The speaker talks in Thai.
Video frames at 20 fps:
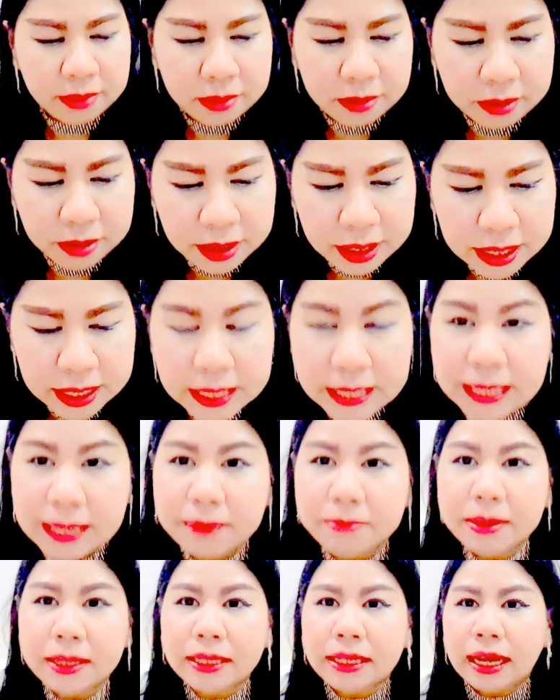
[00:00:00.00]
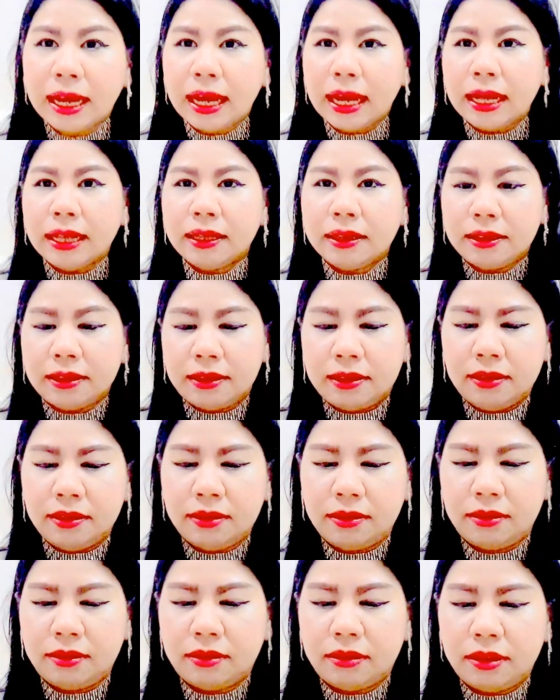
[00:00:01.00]
ตัวนี้นะคะ เป็นงาน
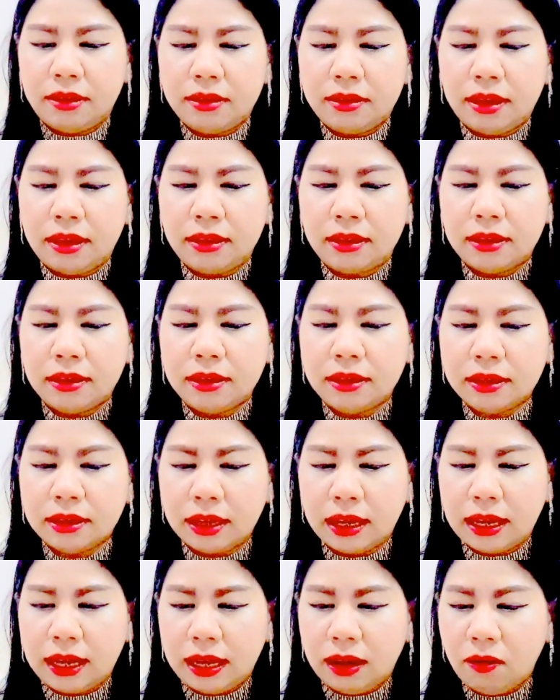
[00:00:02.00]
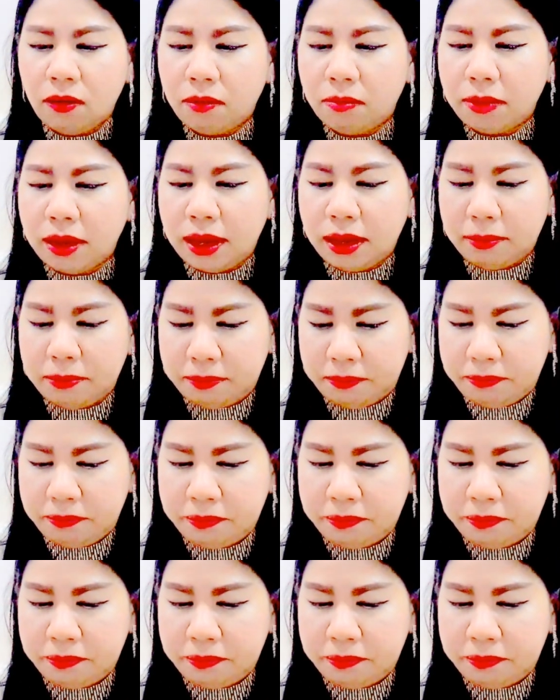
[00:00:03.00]
ดีไซเนอร์นะคะ ออกแบบ